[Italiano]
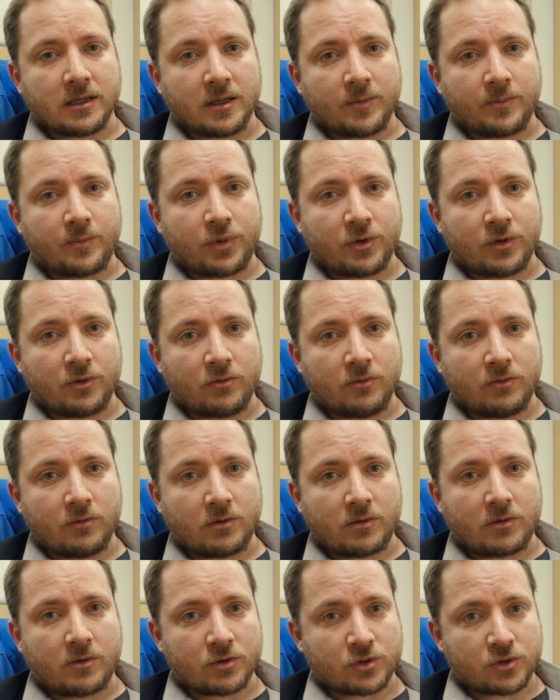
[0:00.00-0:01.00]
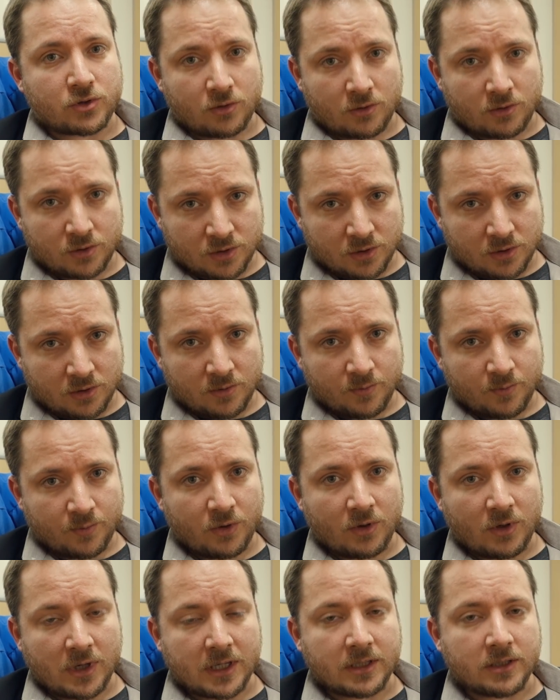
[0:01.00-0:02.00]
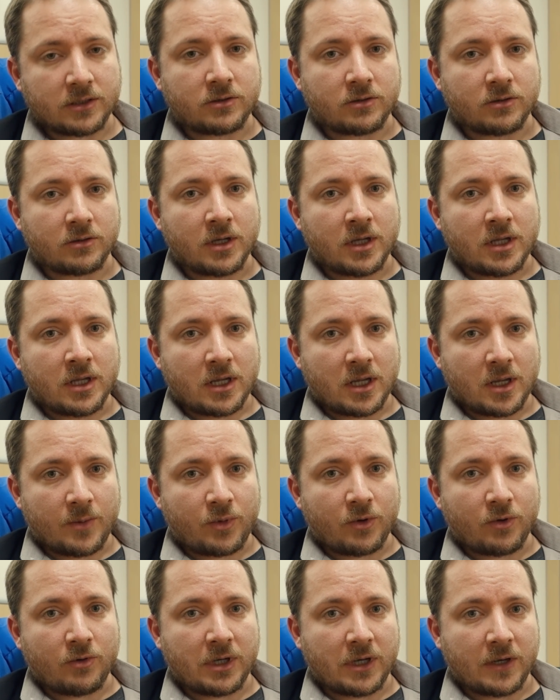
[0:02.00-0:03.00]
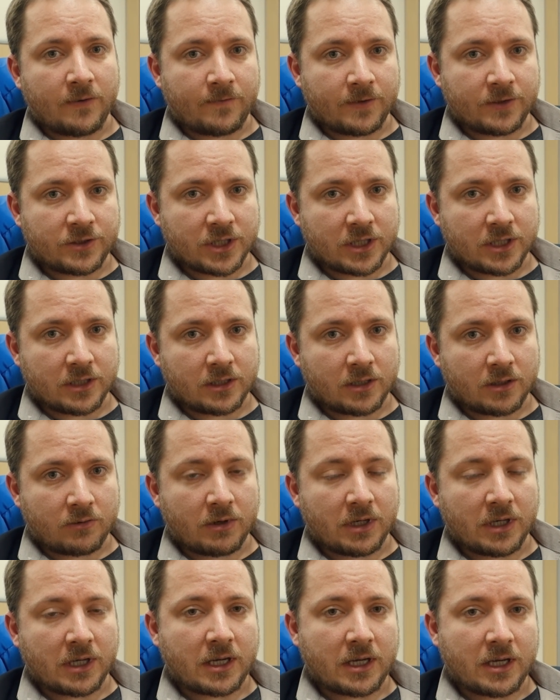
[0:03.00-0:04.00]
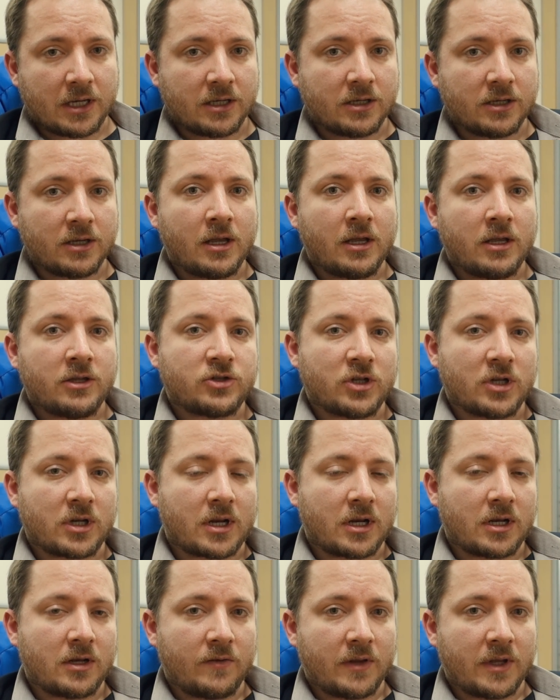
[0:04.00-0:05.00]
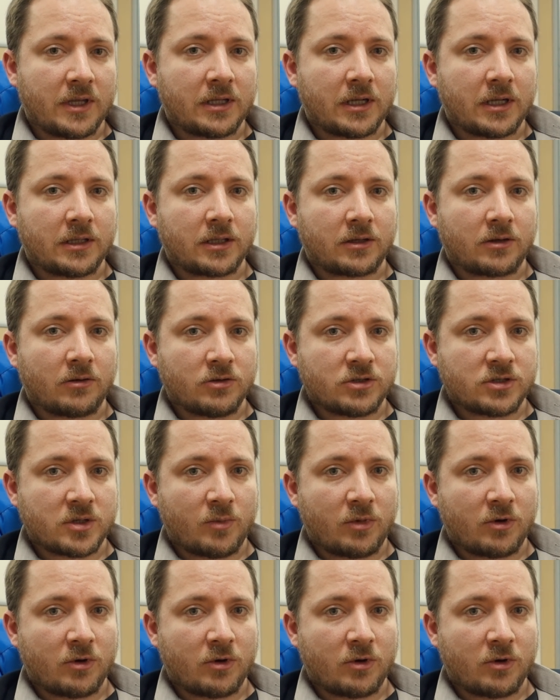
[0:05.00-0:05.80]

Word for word: eh, più costoso, più lento e più inefficiente. Quindi chi cerca di vendere la tecnologia